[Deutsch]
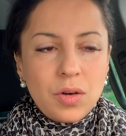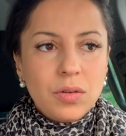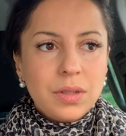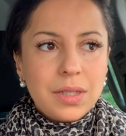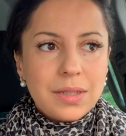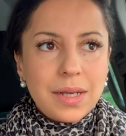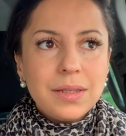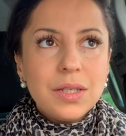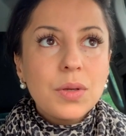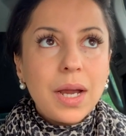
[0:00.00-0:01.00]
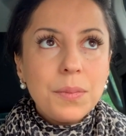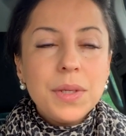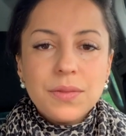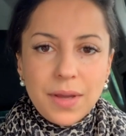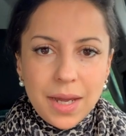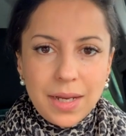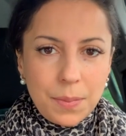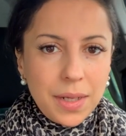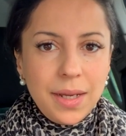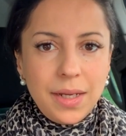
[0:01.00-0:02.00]
Und das heißt, ich kann mich verändern,
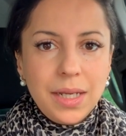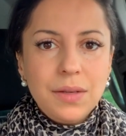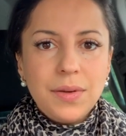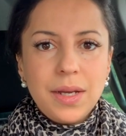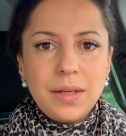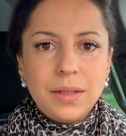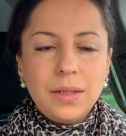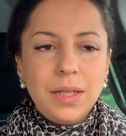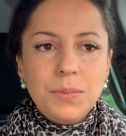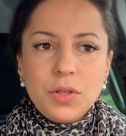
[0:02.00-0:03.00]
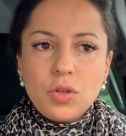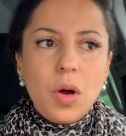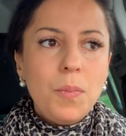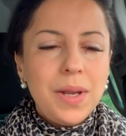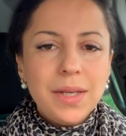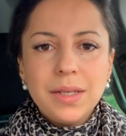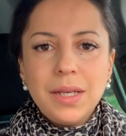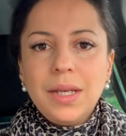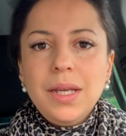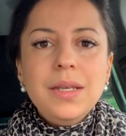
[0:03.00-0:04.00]
meine Energie verändern, indem ich komplett
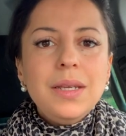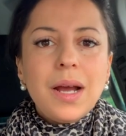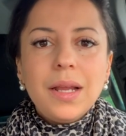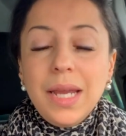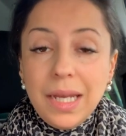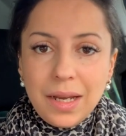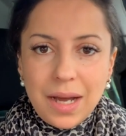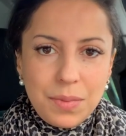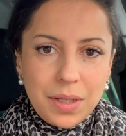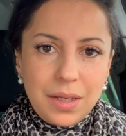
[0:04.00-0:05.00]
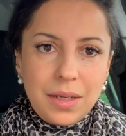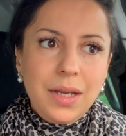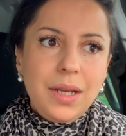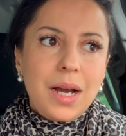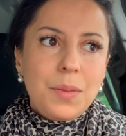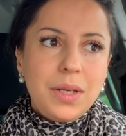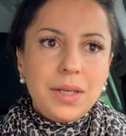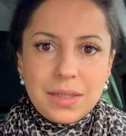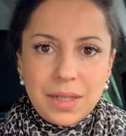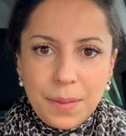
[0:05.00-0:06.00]
in die Hingabe gehe, Hingabe in
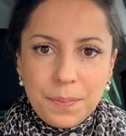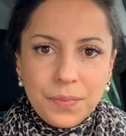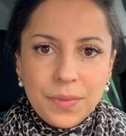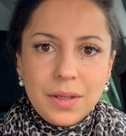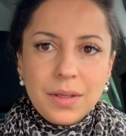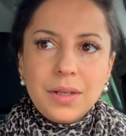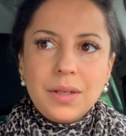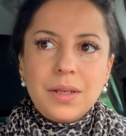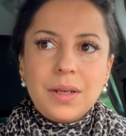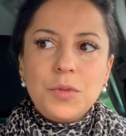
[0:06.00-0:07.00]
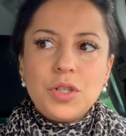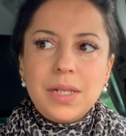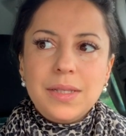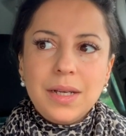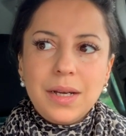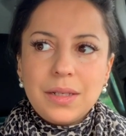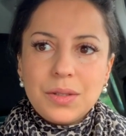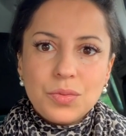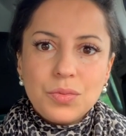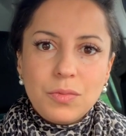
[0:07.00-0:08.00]
das Leben. Der Michael Singer hat
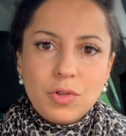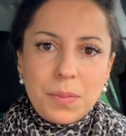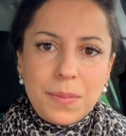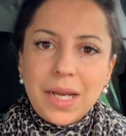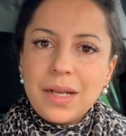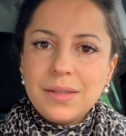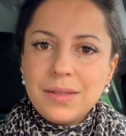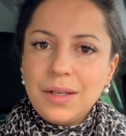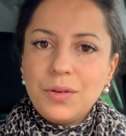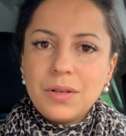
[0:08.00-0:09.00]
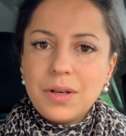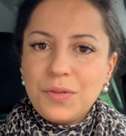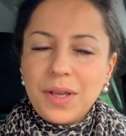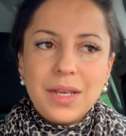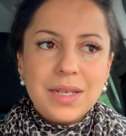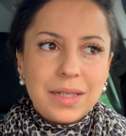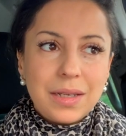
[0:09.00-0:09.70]
dazu, oder Michael Singer auf Englisch, hat